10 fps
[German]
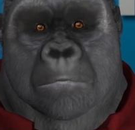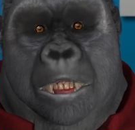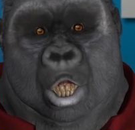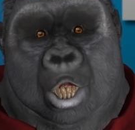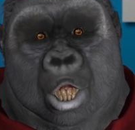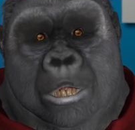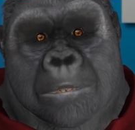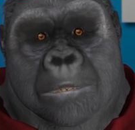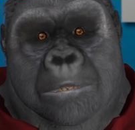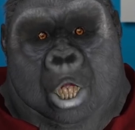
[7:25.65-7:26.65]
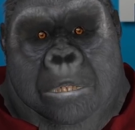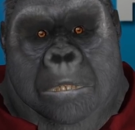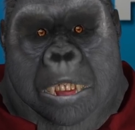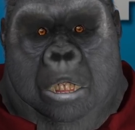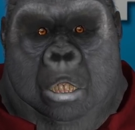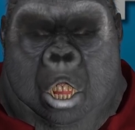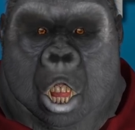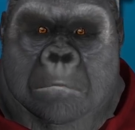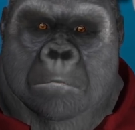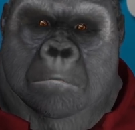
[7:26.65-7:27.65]
Kinder sollten frei
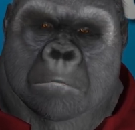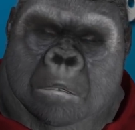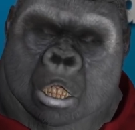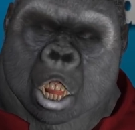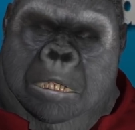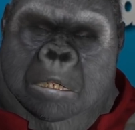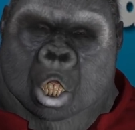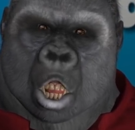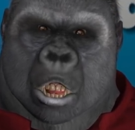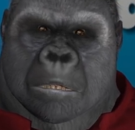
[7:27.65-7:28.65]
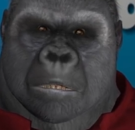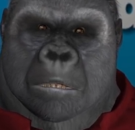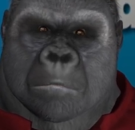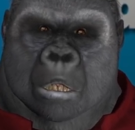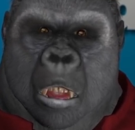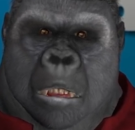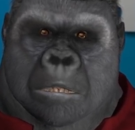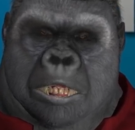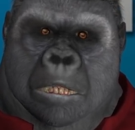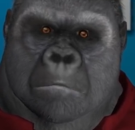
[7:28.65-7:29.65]
von Indoktrinationen
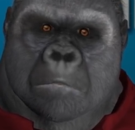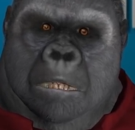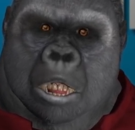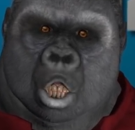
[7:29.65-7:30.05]
aufwachsen,